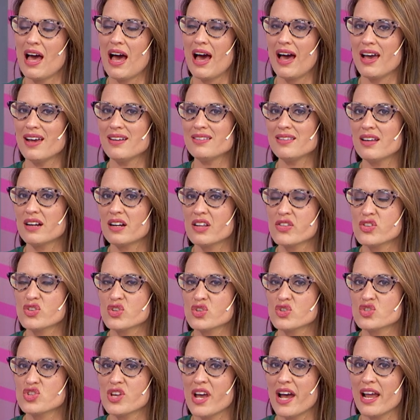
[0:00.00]
a esta red
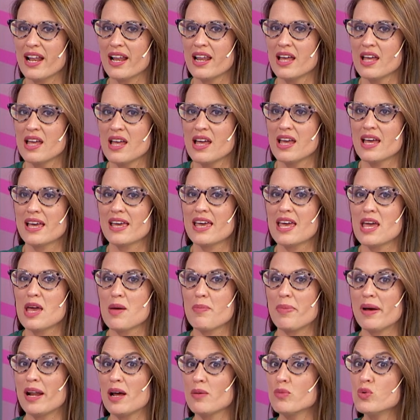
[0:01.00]
social que
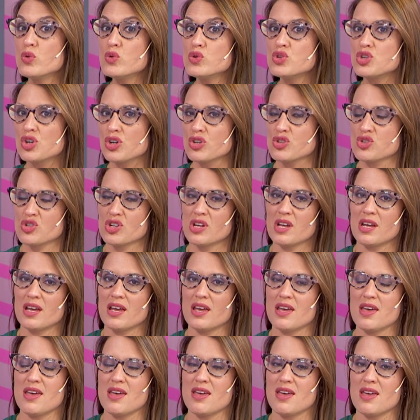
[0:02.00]
para muchos
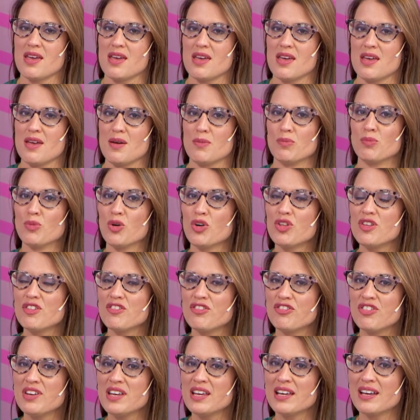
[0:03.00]
eh,
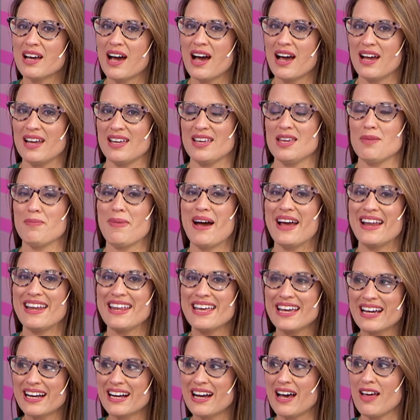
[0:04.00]
modifica y
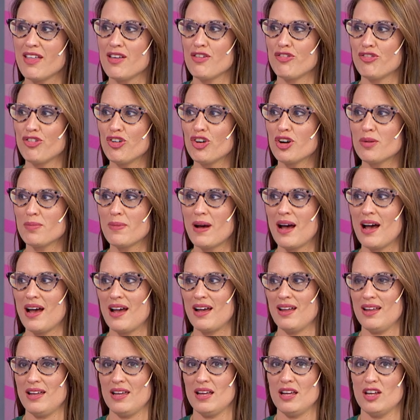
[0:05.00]
maneja de forma
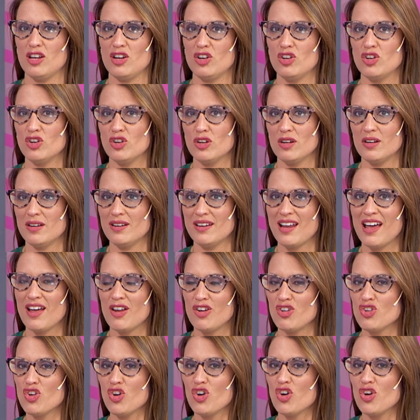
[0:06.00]
eh,
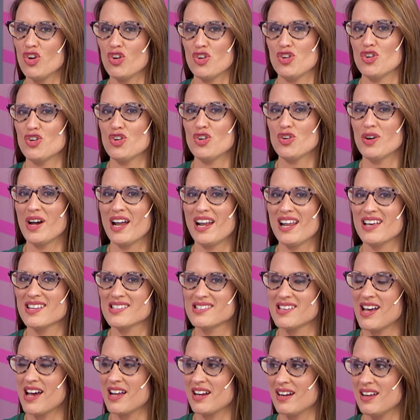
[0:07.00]
no, no al
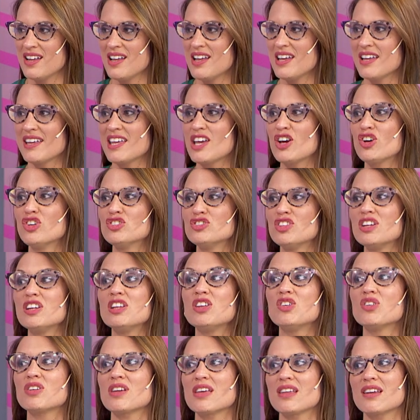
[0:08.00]
azar qué
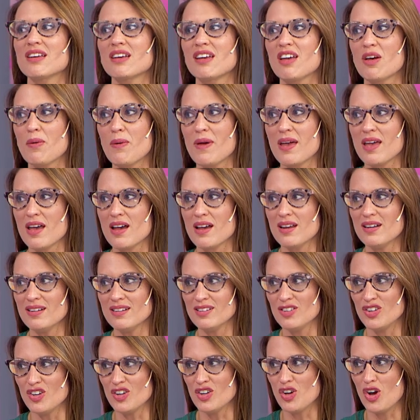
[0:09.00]
contenido quieren que vean
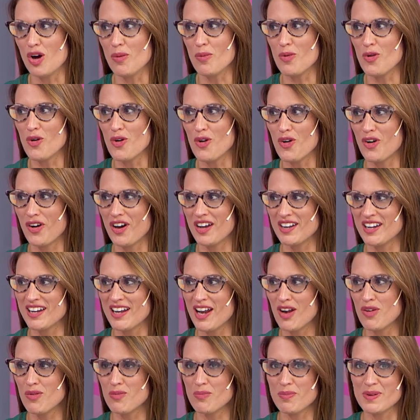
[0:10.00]
¿no? y cómo
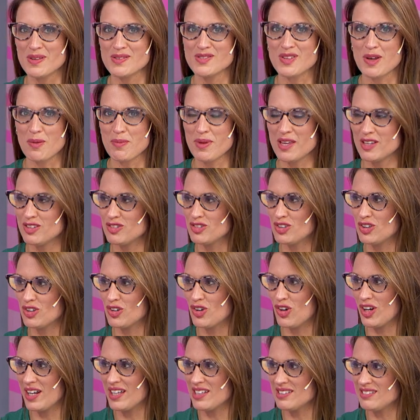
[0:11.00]
generar un pensamiento
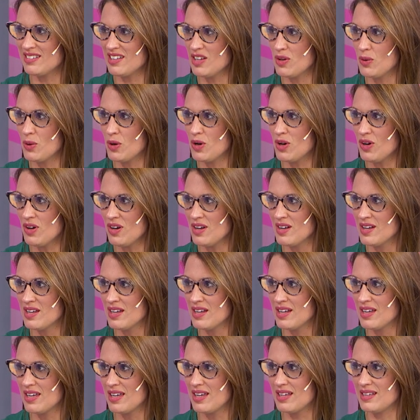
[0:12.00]
colectivo.
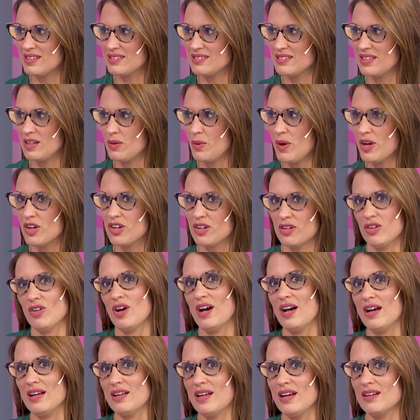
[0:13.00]
Este, bueno,
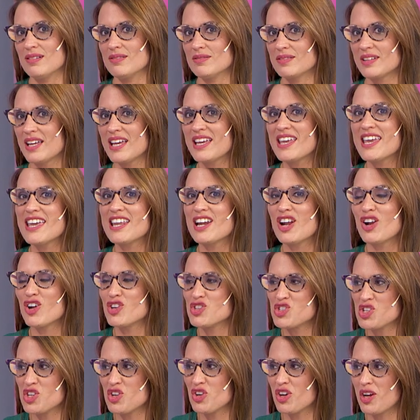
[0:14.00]
¿qué quieren los
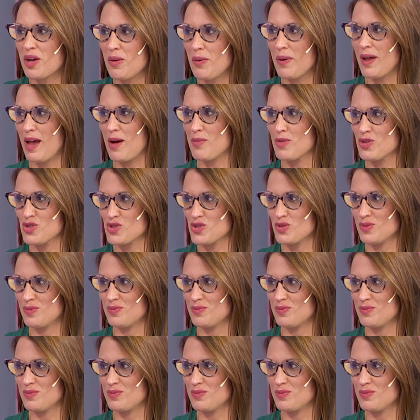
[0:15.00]
chinos que veamos?